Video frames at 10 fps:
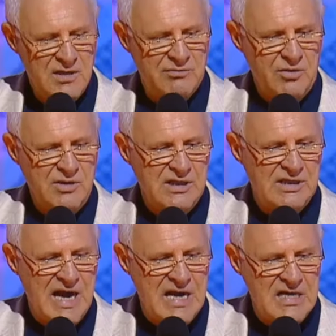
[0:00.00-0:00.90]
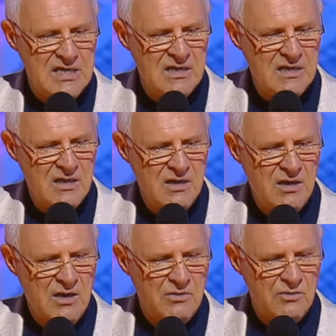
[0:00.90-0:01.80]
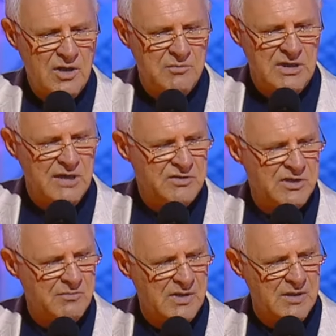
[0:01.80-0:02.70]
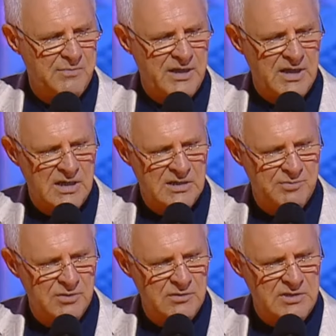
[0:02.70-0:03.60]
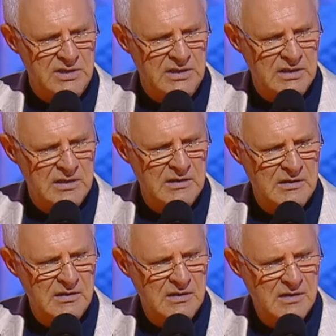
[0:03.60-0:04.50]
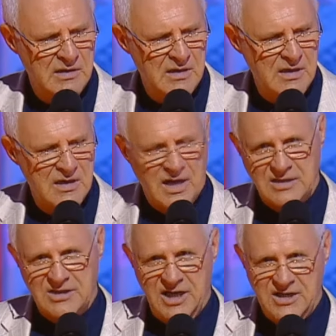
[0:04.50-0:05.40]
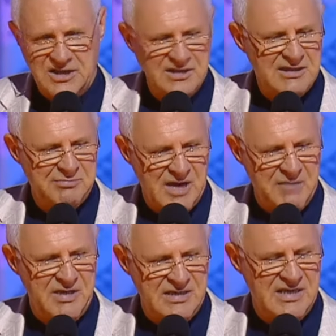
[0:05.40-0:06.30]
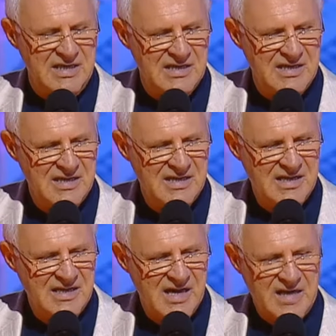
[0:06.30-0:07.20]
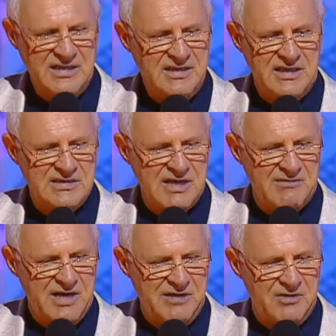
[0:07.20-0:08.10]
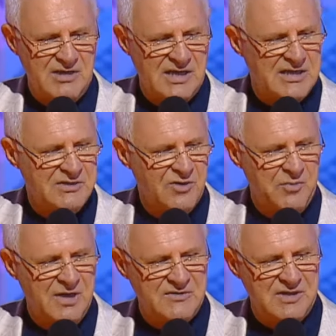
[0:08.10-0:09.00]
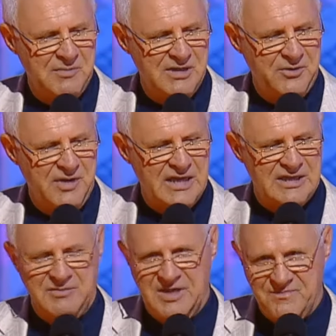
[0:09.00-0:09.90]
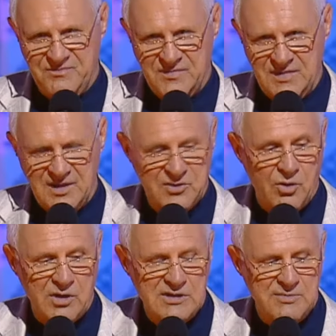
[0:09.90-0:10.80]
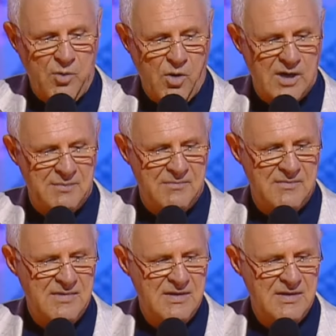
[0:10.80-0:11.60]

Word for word: И вроде дали, но им не в чем было поехать получить. А женщины с паперти, они не разговаривают даже с нобелевскими лауреатами, только с Богом.